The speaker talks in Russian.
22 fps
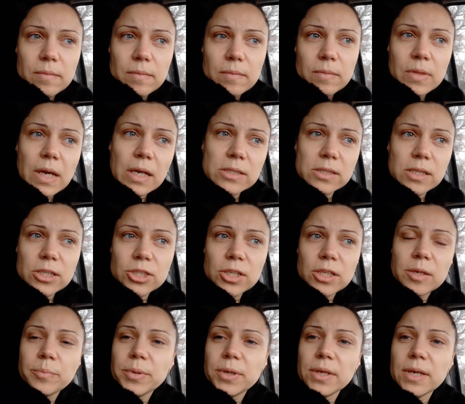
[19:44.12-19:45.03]
Да,
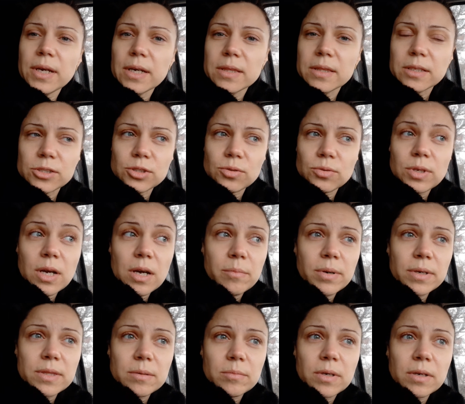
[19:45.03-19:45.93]
Саше неприятно, что я
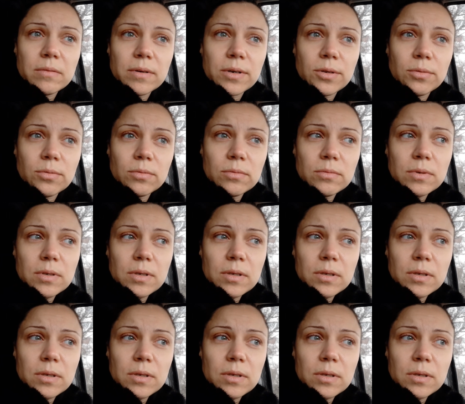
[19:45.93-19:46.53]
об этом говорю.